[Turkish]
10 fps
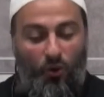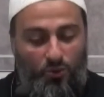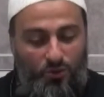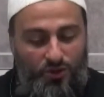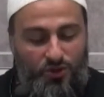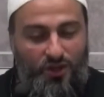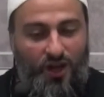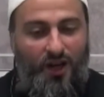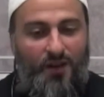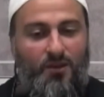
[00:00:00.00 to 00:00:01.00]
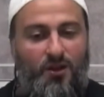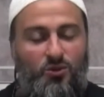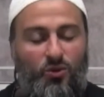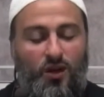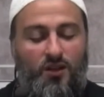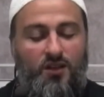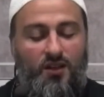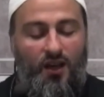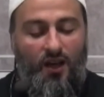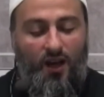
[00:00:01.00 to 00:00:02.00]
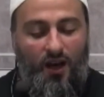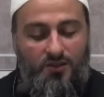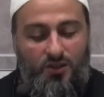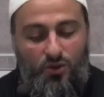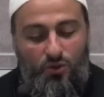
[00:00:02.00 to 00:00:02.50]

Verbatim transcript: Onun için alimler diyorlar ki Hz.